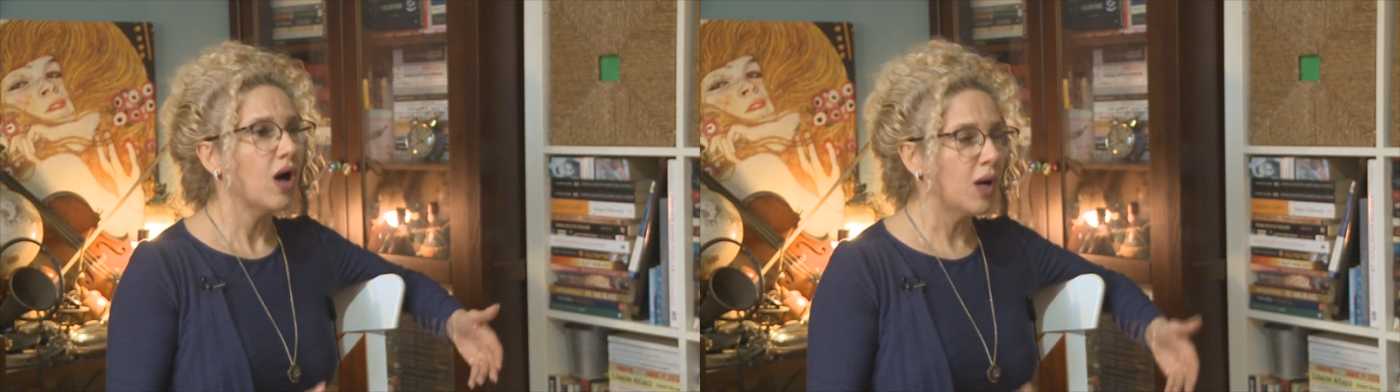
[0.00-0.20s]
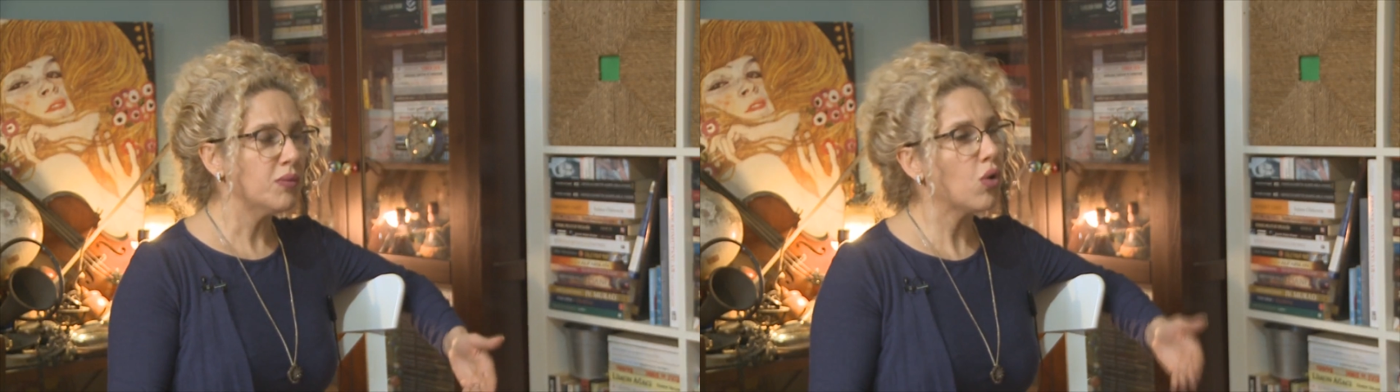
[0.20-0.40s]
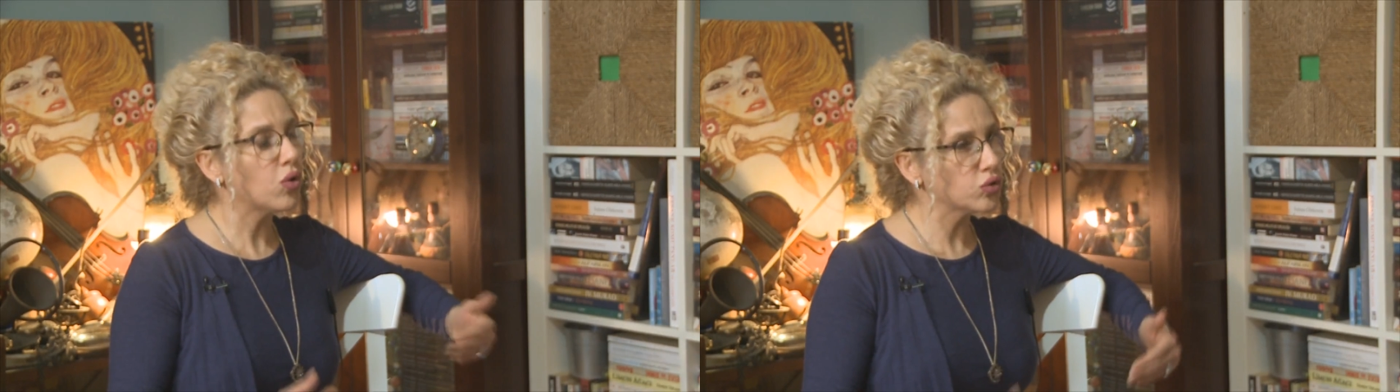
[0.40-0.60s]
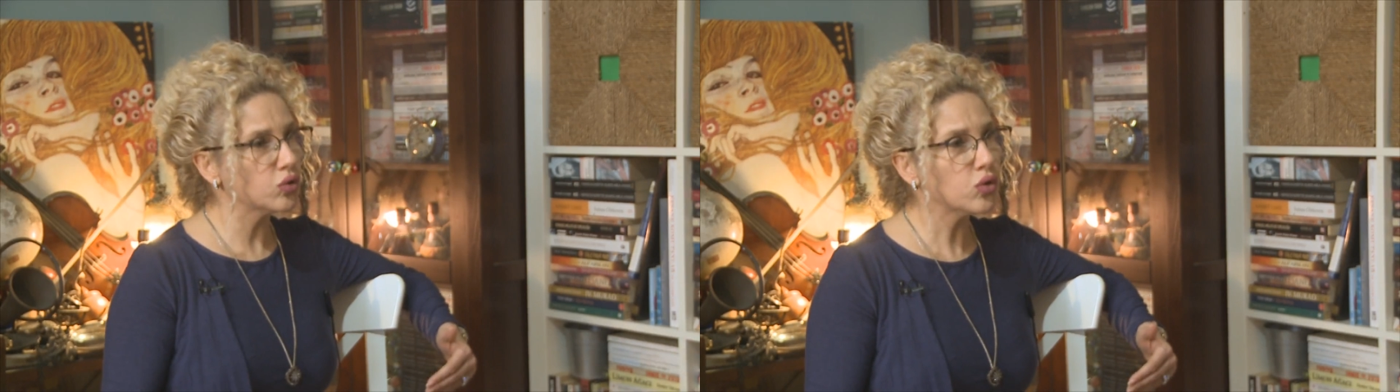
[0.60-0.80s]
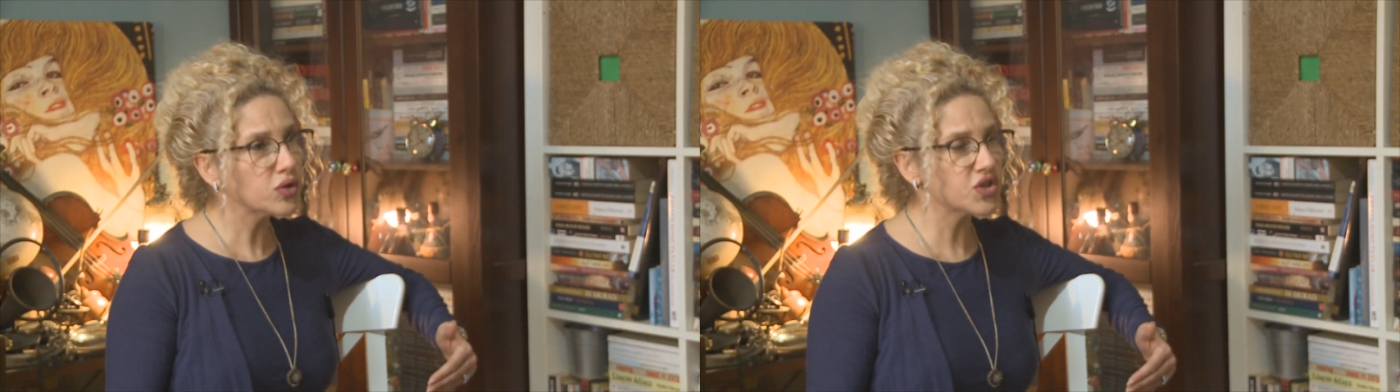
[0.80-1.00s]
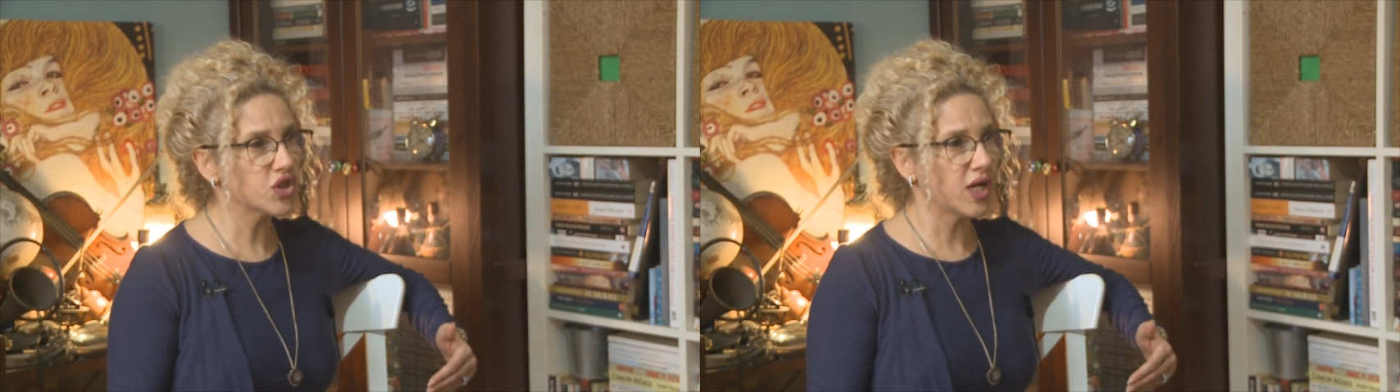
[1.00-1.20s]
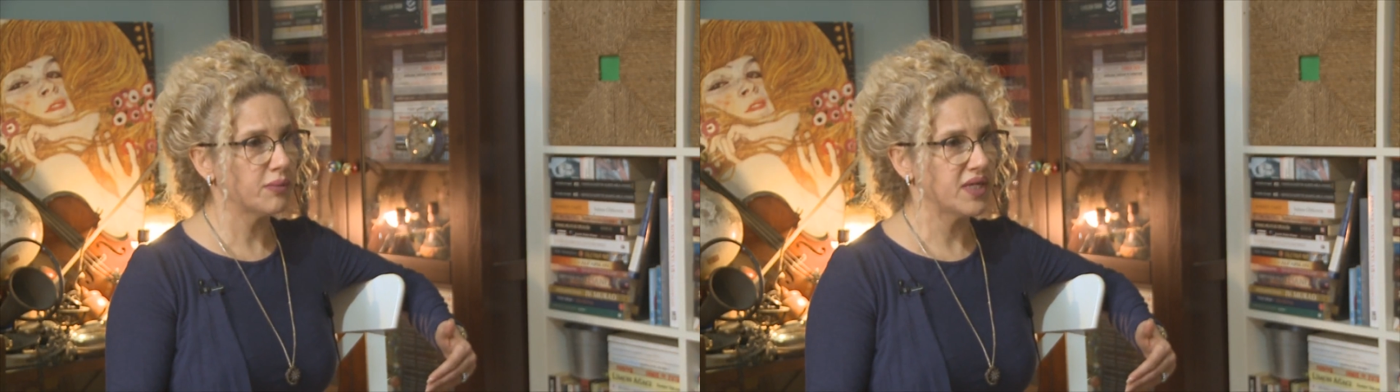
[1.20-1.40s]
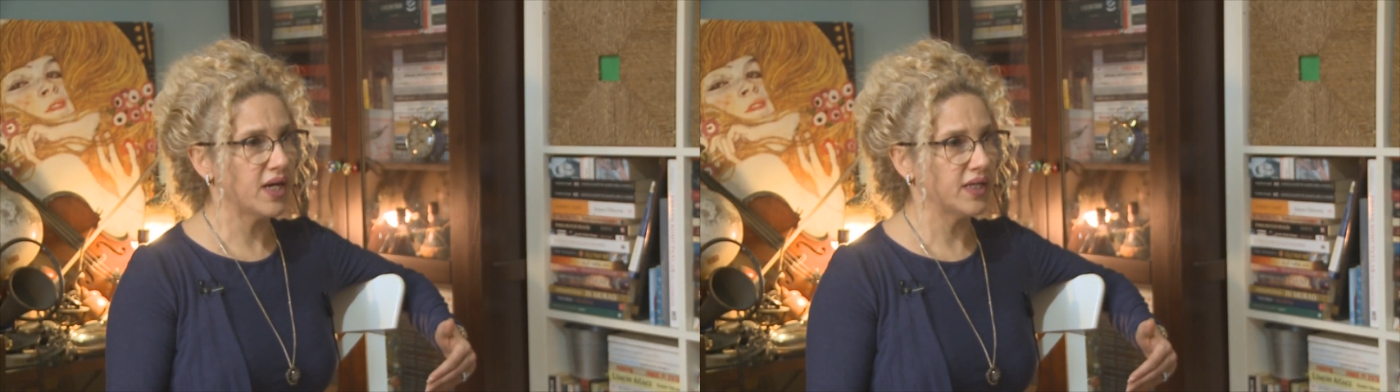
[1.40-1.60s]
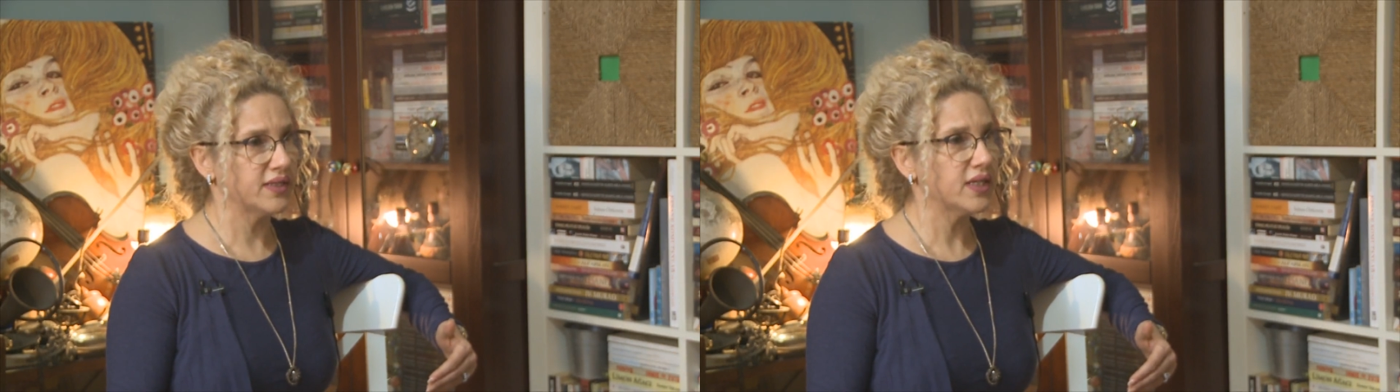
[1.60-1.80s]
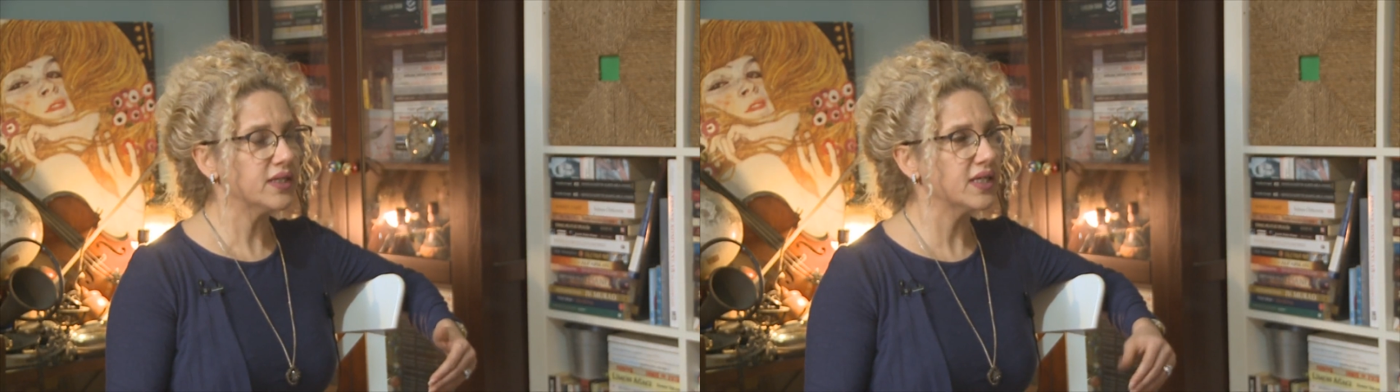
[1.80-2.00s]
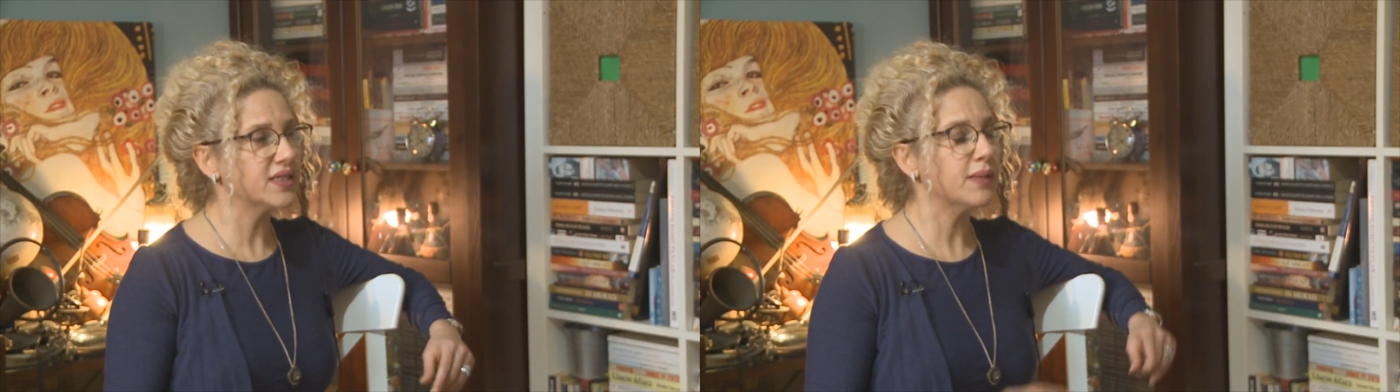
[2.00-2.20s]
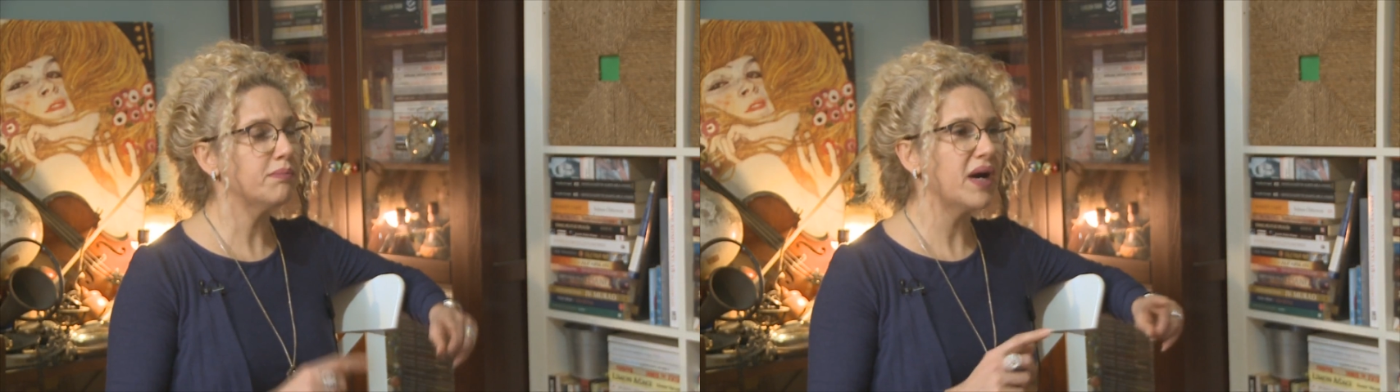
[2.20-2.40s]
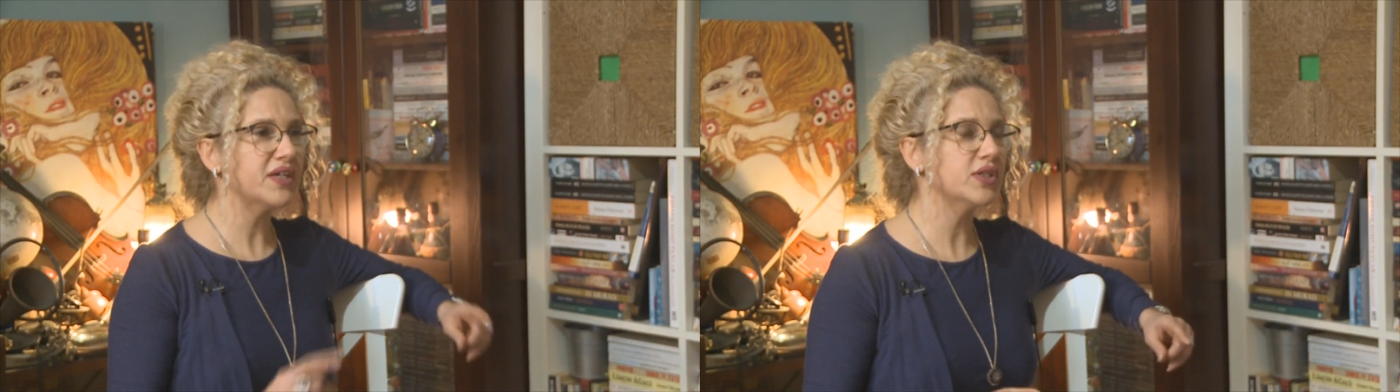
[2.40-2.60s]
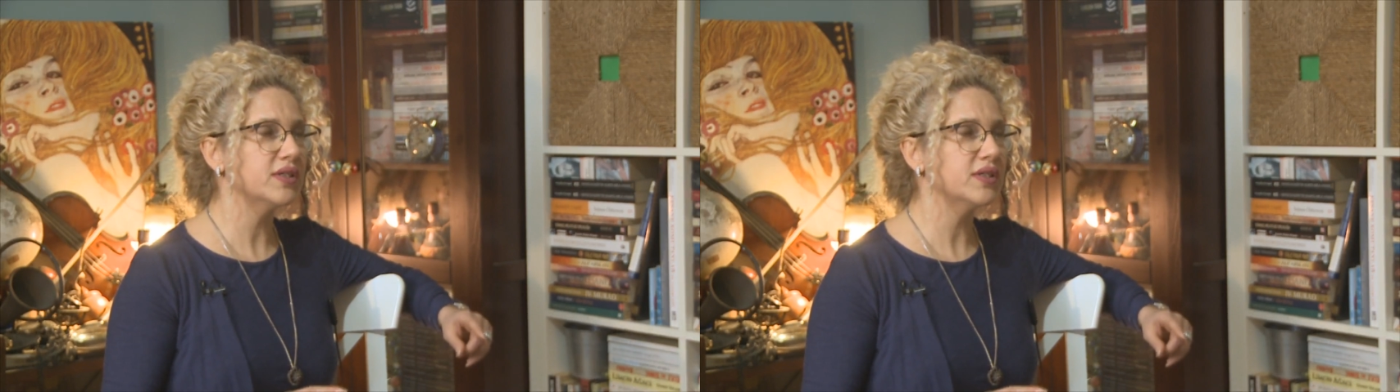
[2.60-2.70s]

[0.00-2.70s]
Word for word: Ama Ortodoks camiada ya da baş, e,